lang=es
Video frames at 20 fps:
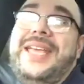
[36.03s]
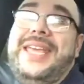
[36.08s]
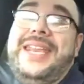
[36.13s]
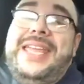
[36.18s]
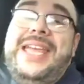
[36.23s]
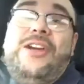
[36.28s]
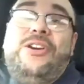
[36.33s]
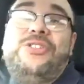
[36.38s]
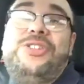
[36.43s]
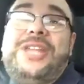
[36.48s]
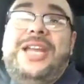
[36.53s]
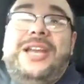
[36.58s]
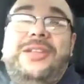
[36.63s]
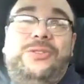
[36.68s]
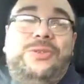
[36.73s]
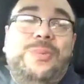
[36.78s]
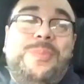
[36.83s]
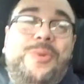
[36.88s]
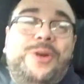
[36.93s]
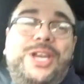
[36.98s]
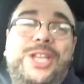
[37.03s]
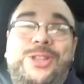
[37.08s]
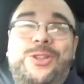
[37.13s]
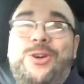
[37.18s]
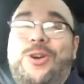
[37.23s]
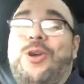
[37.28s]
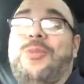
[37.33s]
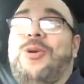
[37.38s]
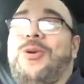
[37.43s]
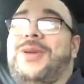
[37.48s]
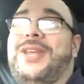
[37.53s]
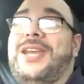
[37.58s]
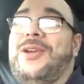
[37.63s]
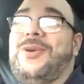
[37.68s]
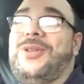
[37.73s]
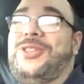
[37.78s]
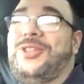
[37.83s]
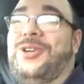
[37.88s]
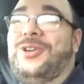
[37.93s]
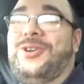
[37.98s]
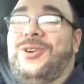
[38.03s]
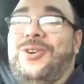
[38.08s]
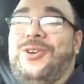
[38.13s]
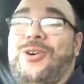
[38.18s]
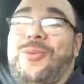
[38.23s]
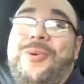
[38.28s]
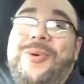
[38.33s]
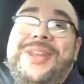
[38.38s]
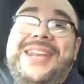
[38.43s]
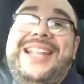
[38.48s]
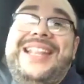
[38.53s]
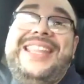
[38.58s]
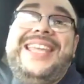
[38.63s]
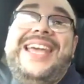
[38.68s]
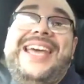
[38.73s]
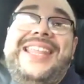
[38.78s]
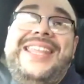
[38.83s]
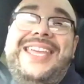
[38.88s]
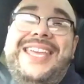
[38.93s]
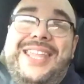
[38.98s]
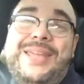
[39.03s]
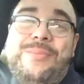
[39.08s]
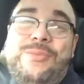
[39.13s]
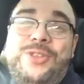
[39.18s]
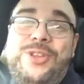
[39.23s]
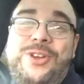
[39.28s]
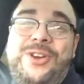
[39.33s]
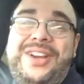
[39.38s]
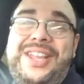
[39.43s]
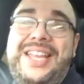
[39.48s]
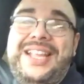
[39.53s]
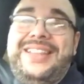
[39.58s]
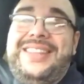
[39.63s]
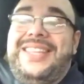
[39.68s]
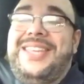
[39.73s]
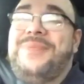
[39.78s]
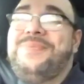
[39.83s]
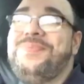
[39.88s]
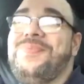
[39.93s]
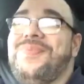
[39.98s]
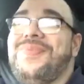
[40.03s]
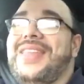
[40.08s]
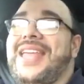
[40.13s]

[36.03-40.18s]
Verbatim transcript: quería contarles un poquito cómo viene, nuestro, cómo viene el día a día de Muñoz Realty.